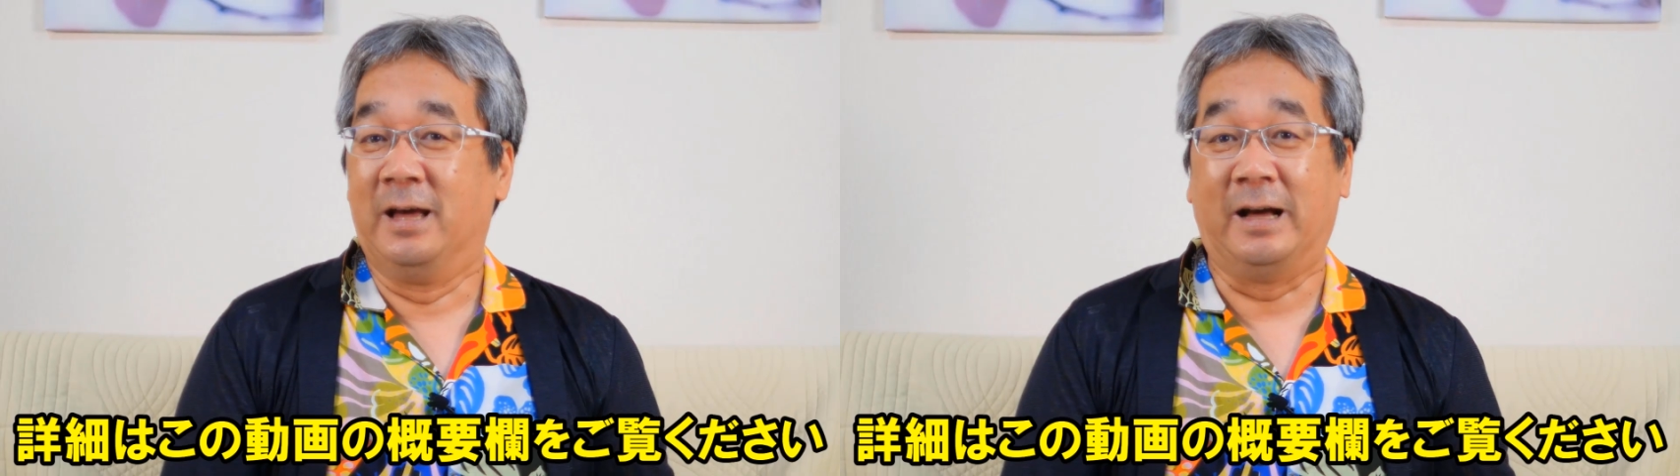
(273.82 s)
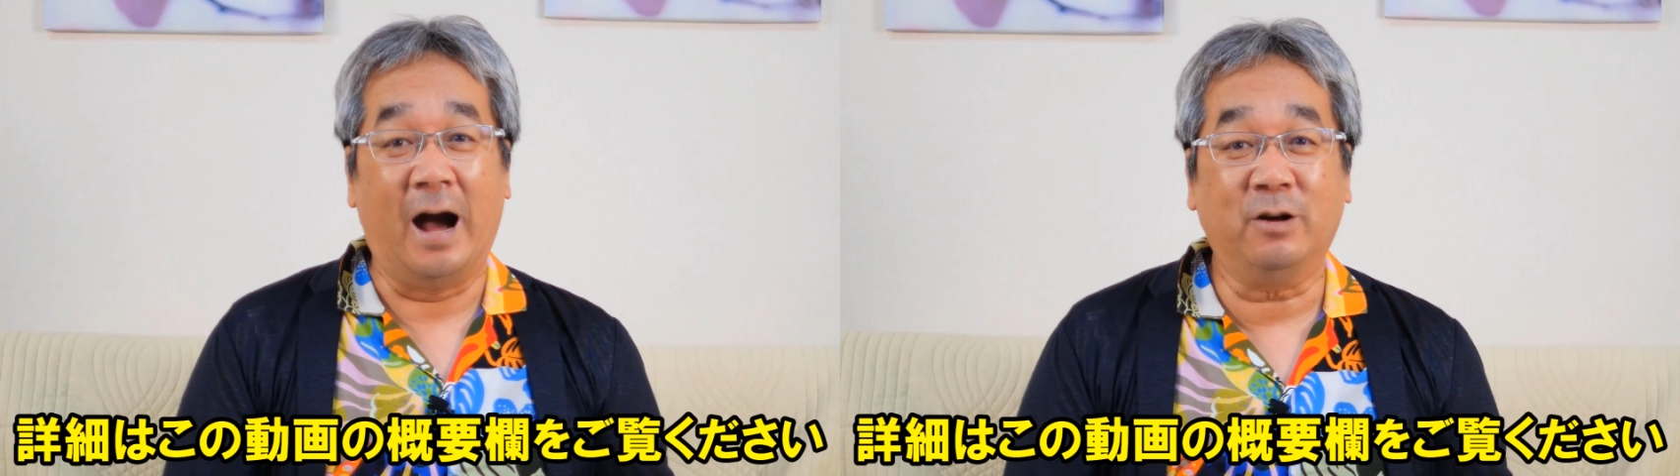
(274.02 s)

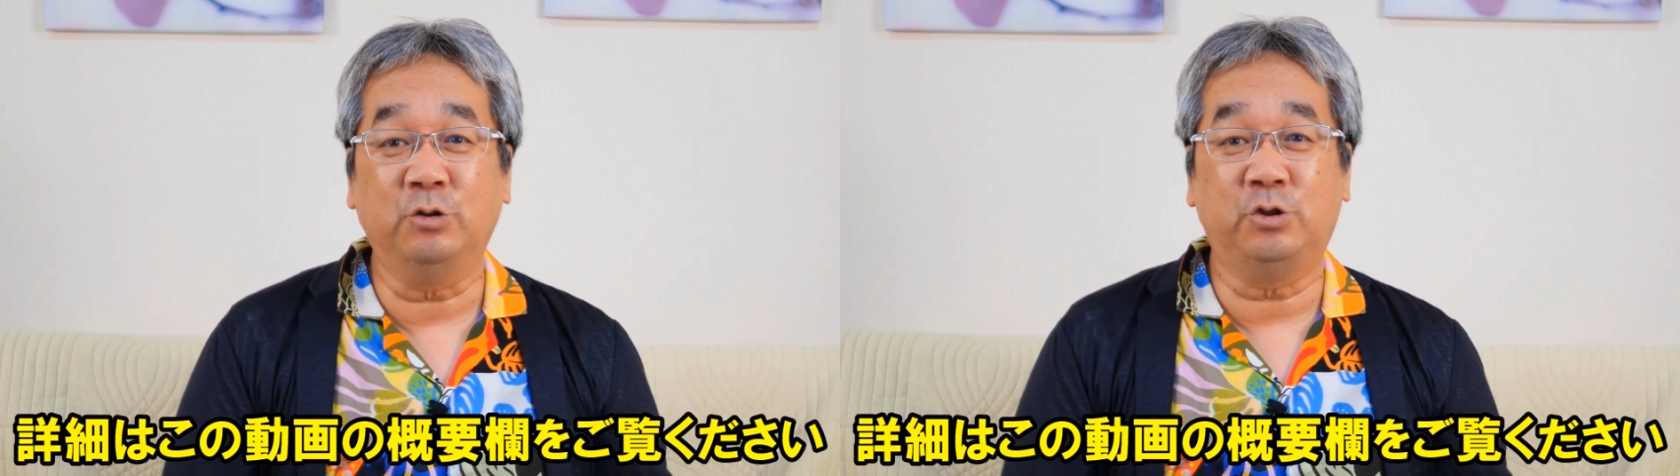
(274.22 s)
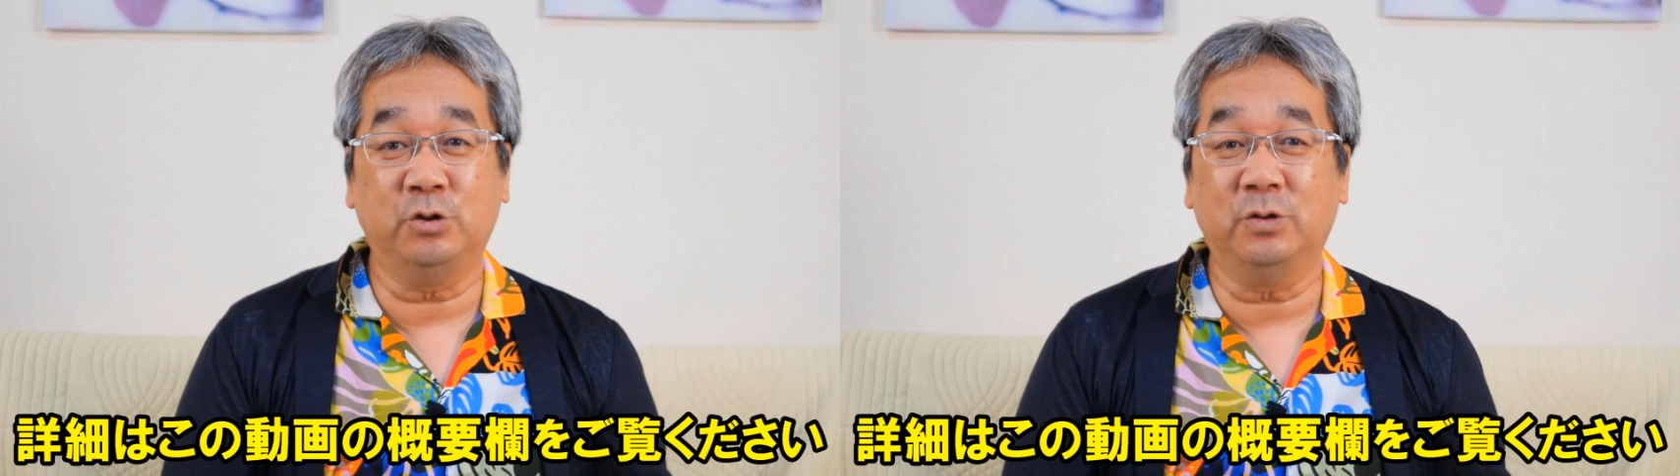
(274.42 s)

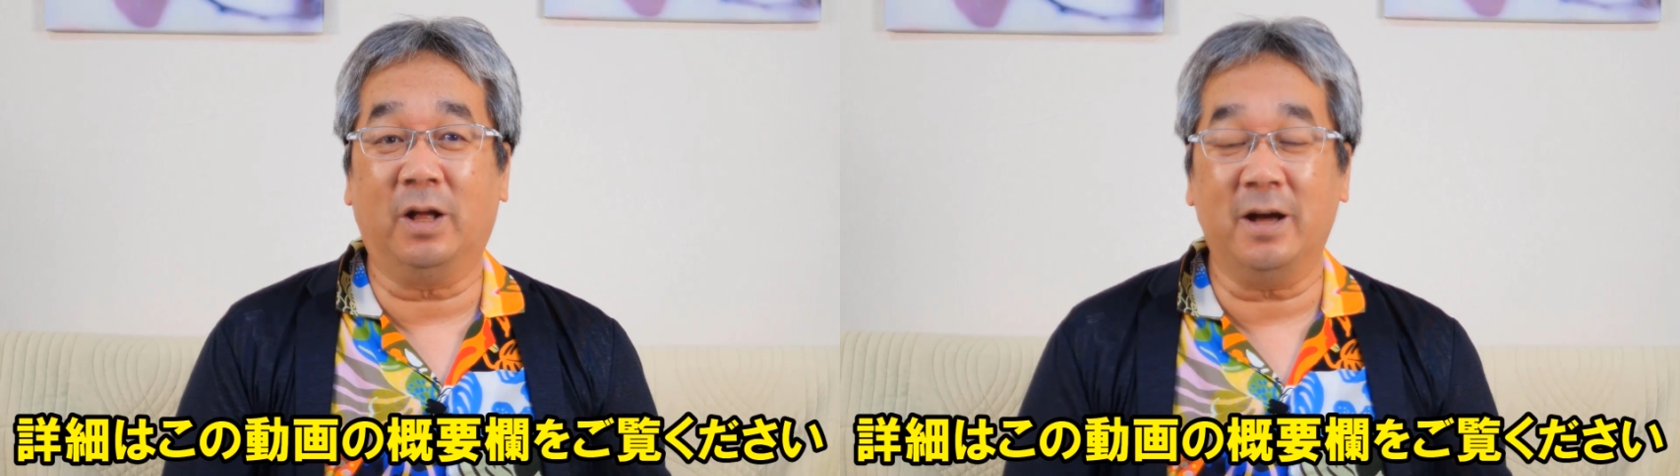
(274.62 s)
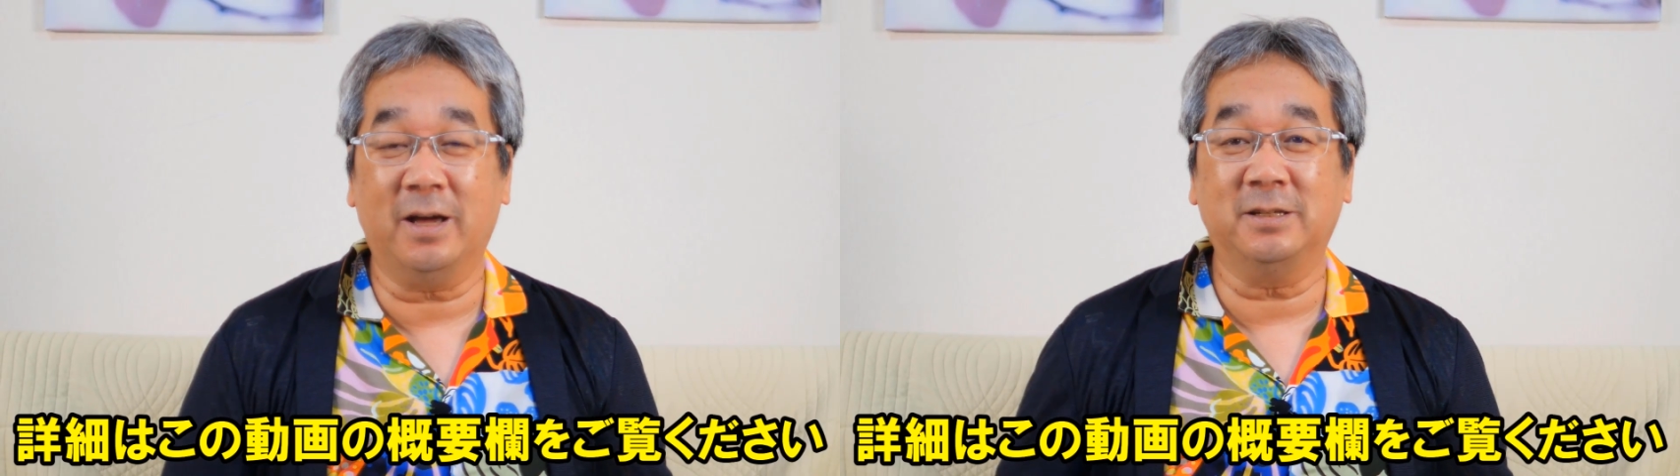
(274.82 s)
学習
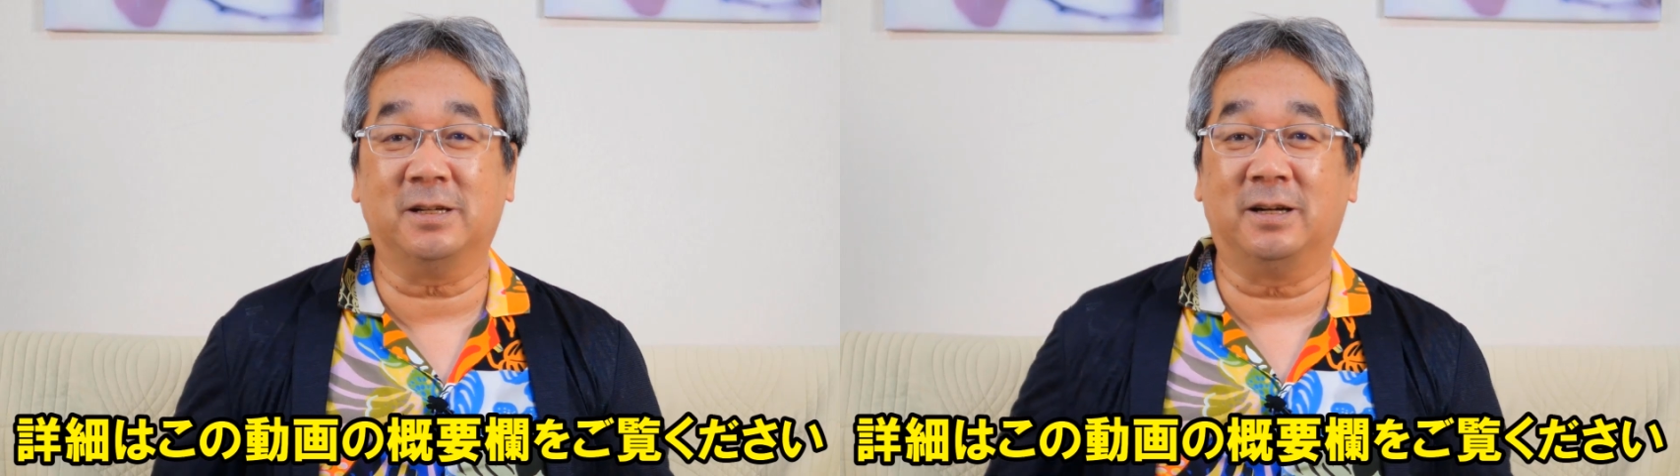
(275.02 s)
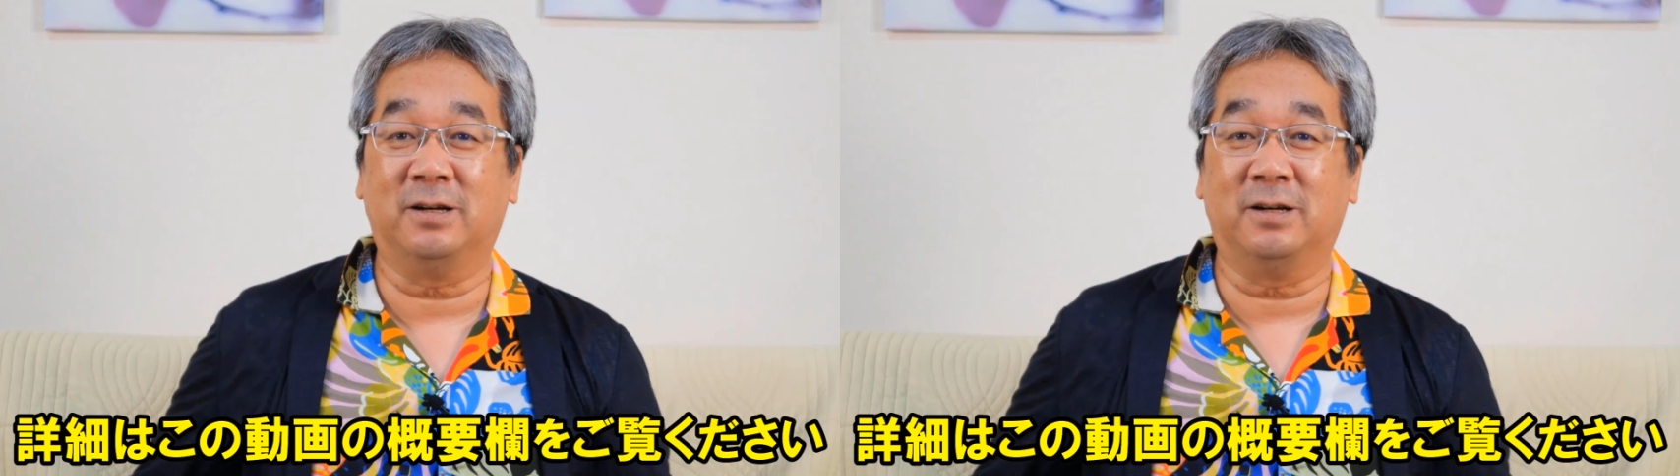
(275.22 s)
だけじゃ